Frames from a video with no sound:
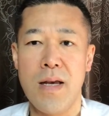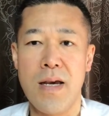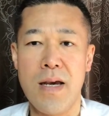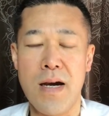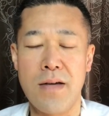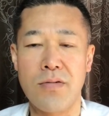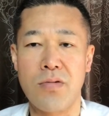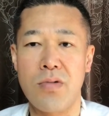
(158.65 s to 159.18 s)

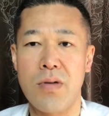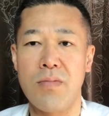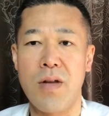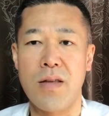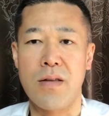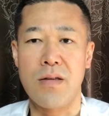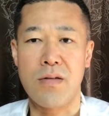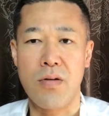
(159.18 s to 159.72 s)
えー、アイスクリーム
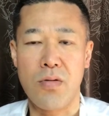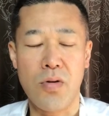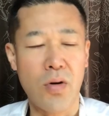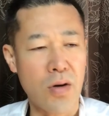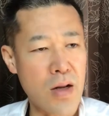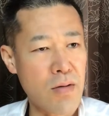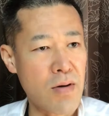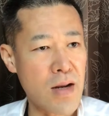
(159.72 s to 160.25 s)
なんですけど
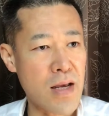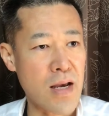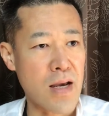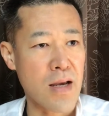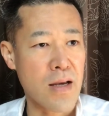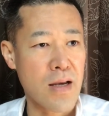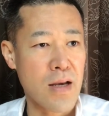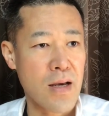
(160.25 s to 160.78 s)
これはね